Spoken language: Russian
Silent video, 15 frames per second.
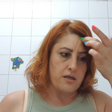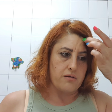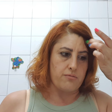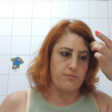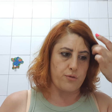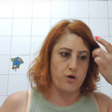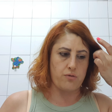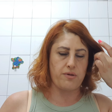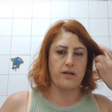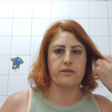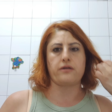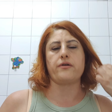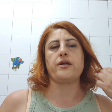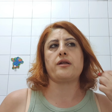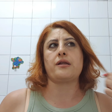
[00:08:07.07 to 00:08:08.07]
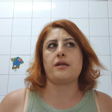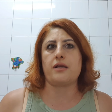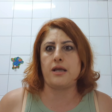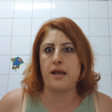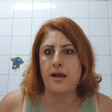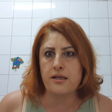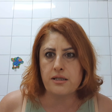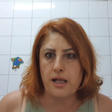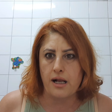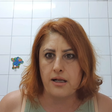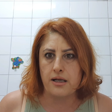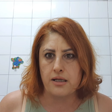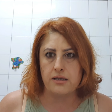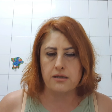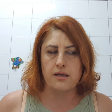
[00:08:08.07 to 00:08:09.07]
Мой брат говорит, нет,
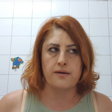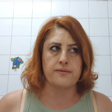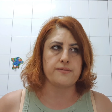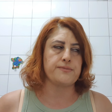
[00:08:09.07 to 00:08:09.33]
Алина,